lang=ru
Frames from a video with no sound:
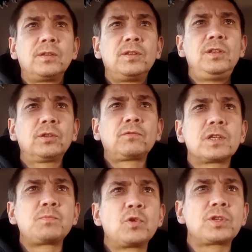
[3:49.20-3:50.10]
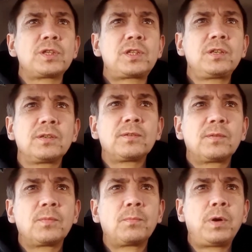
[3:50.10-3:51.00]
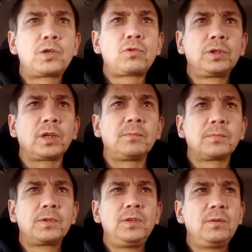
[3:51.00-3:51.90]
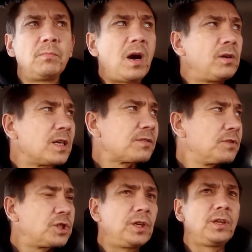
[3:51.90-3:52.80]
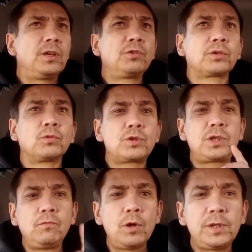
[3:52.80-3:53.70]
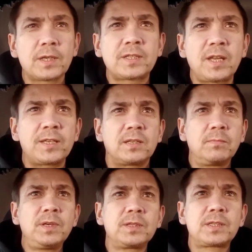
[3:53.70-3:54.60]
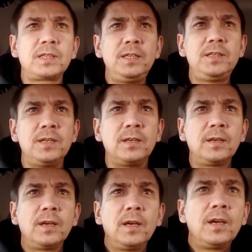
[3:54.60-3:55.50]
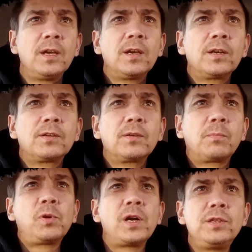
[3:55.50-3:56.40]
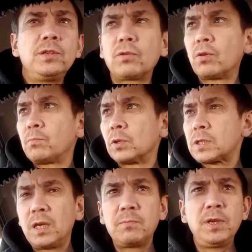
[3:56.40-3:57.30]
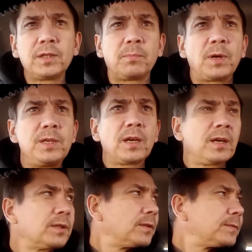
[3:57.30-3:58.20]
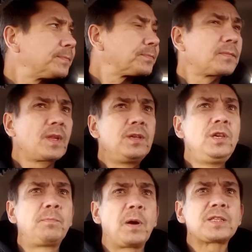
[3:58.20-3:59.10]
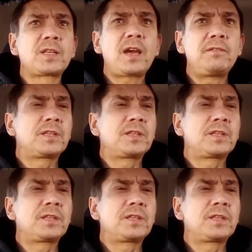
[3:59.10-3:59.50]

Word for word: нет возможности большое там и мало освещения идет. Но сегодня, кстати, мы с Лидией планируем после обеда поехать и поздравить